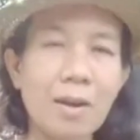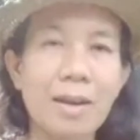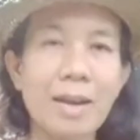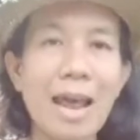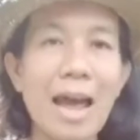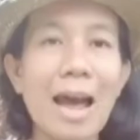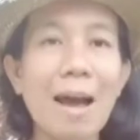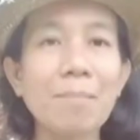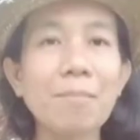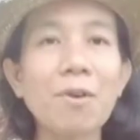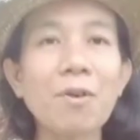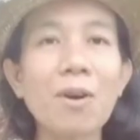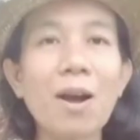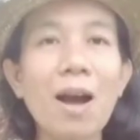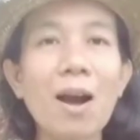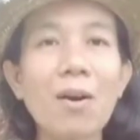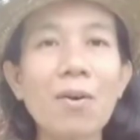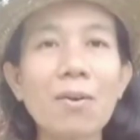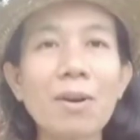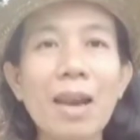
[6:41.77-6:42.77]
นามของ
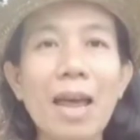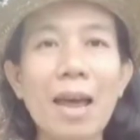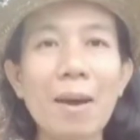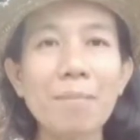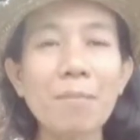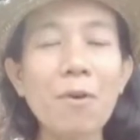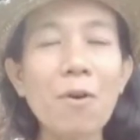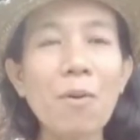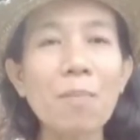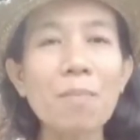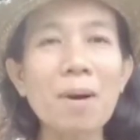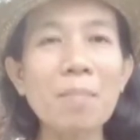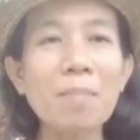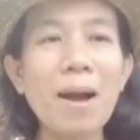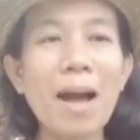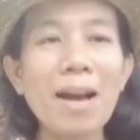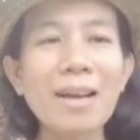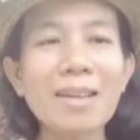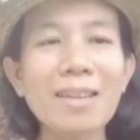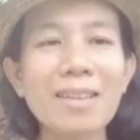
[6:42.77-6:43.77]
เขาแหลมคม
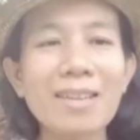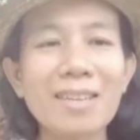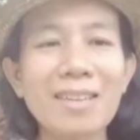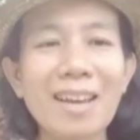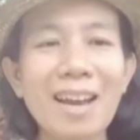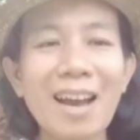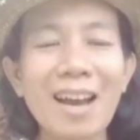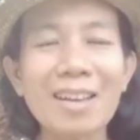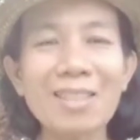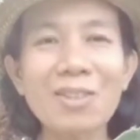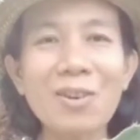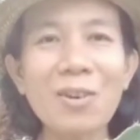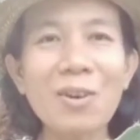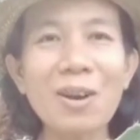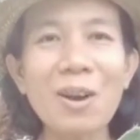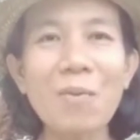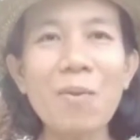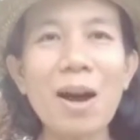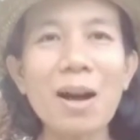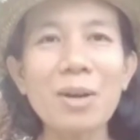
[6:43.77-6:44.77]
มาก ๆ เลยนะคะ ต้อง
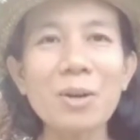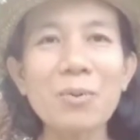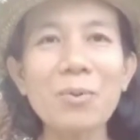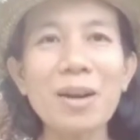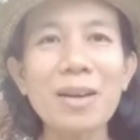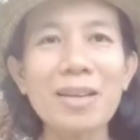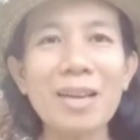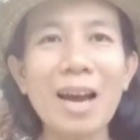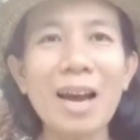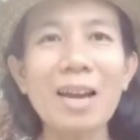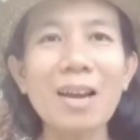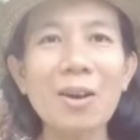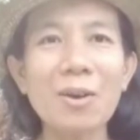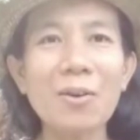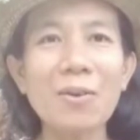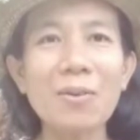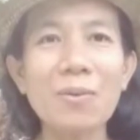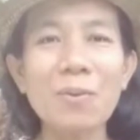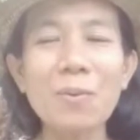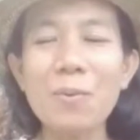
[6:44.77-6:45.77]
ระวังด้วยนะคะเรา
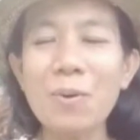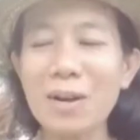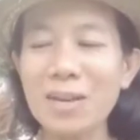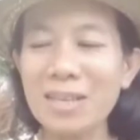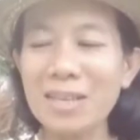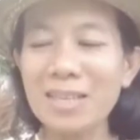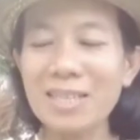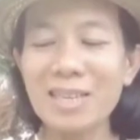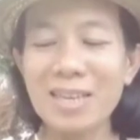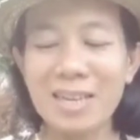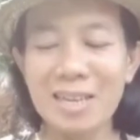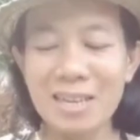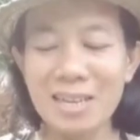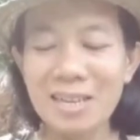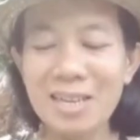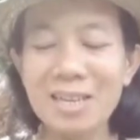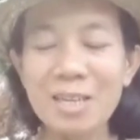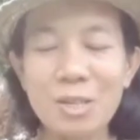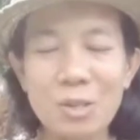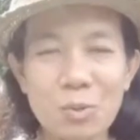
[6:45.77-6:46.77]
ควรที่จะ
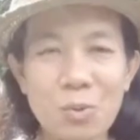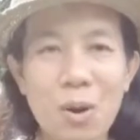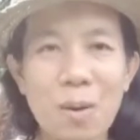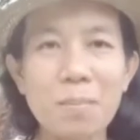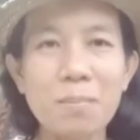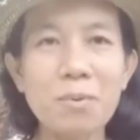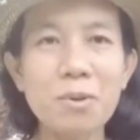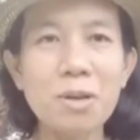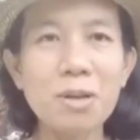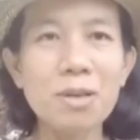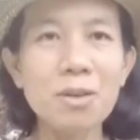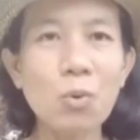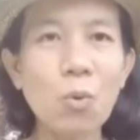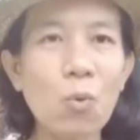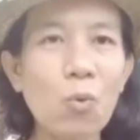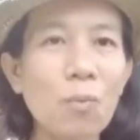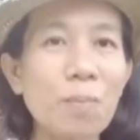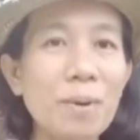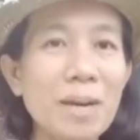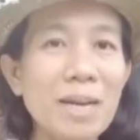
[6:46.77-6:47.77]
สวมถุ
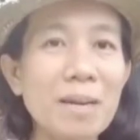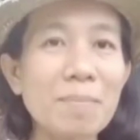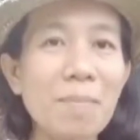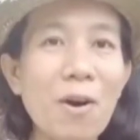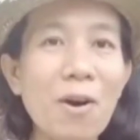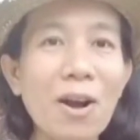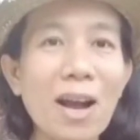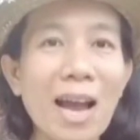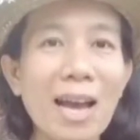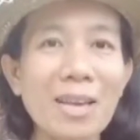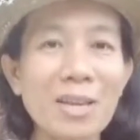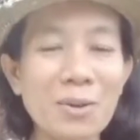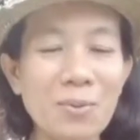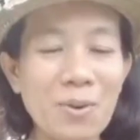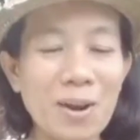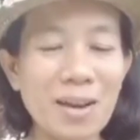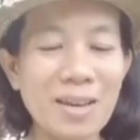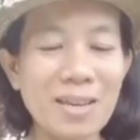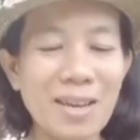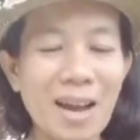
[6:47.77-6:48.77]
งมือป้องกัน
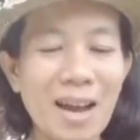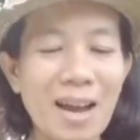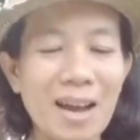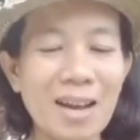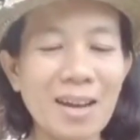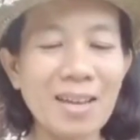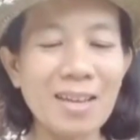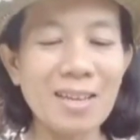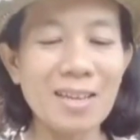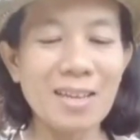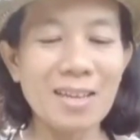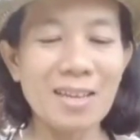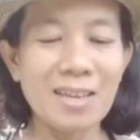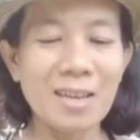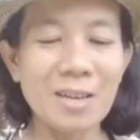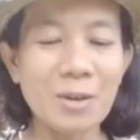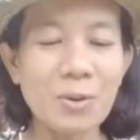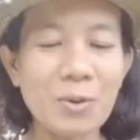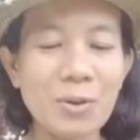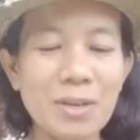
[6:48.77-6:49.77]
ด้วยนะคะ
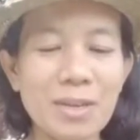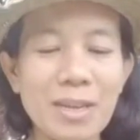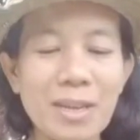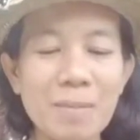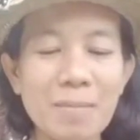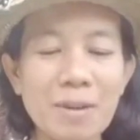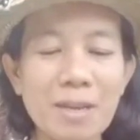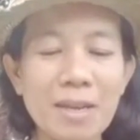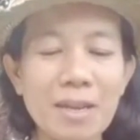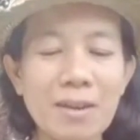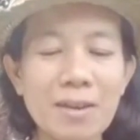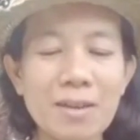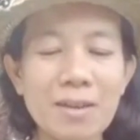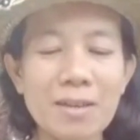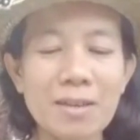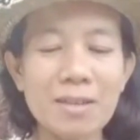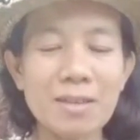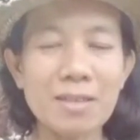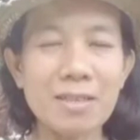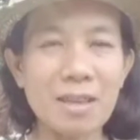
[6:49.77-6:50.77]
โดนทิ่มนี่ก็
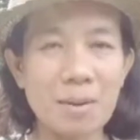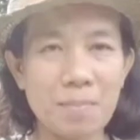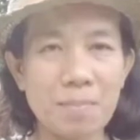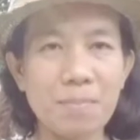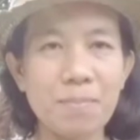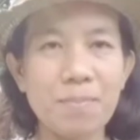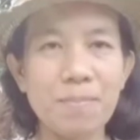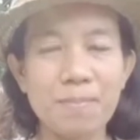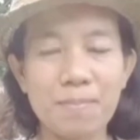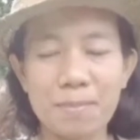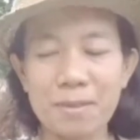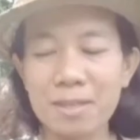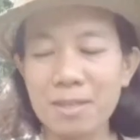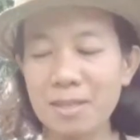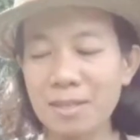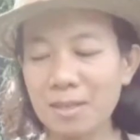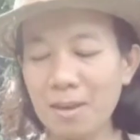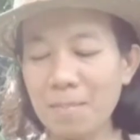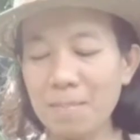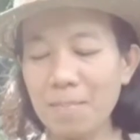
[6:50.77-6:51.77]
คือเจ็บ
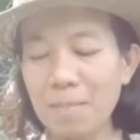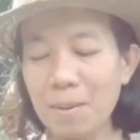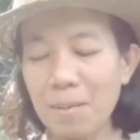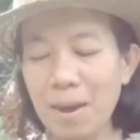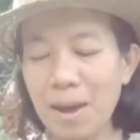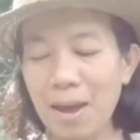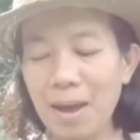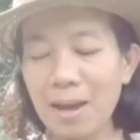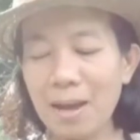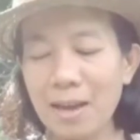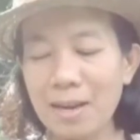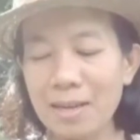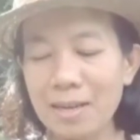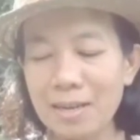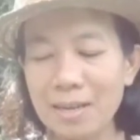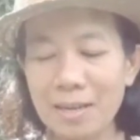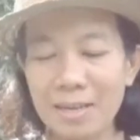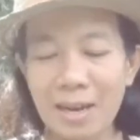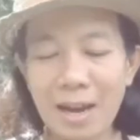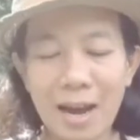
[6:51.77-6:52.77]
เจ็บไม่แพ้กันเล
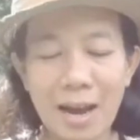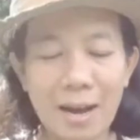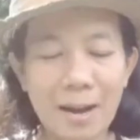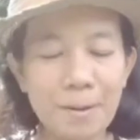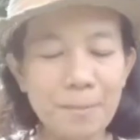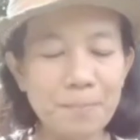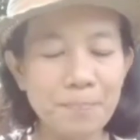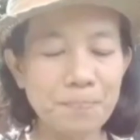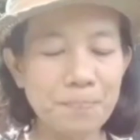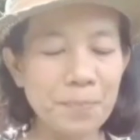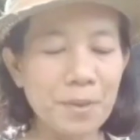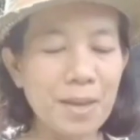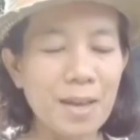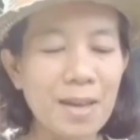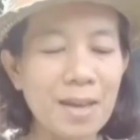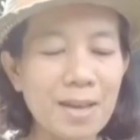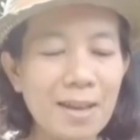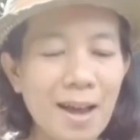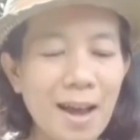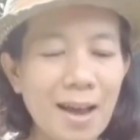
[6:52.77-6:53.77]
ยนะคะ
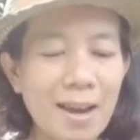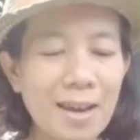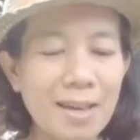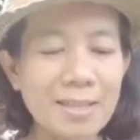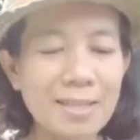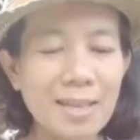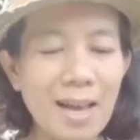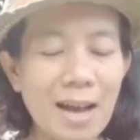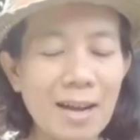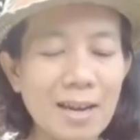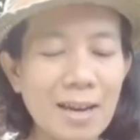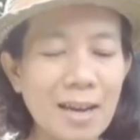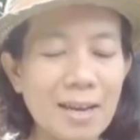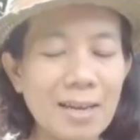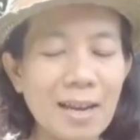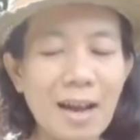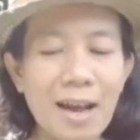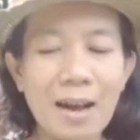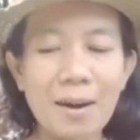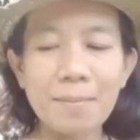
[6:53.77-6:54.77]
ค่ะ หลังจากนั้น
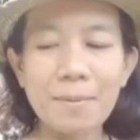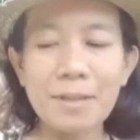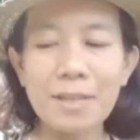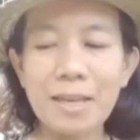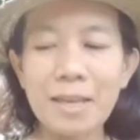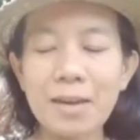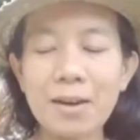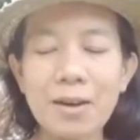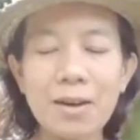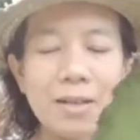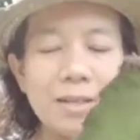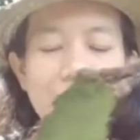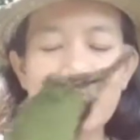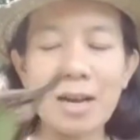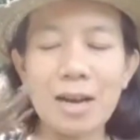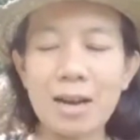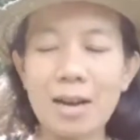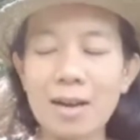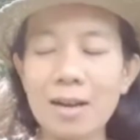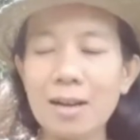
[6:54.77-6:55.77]
นะคะพี่ตีก็
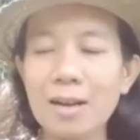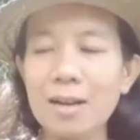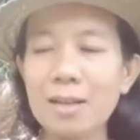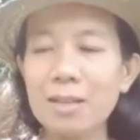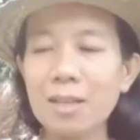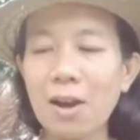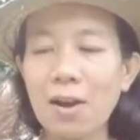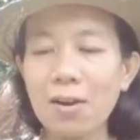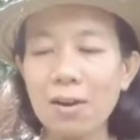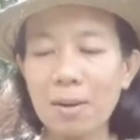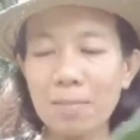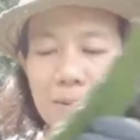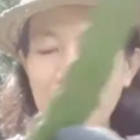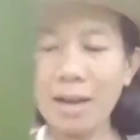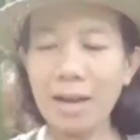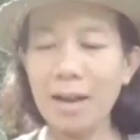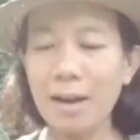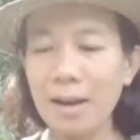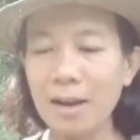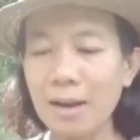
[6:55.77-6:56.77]
จะต้อง
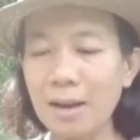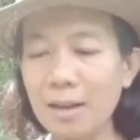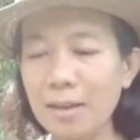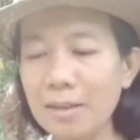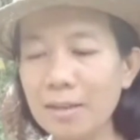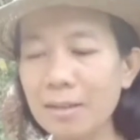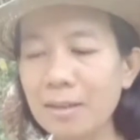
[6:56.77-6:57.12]
ทำการ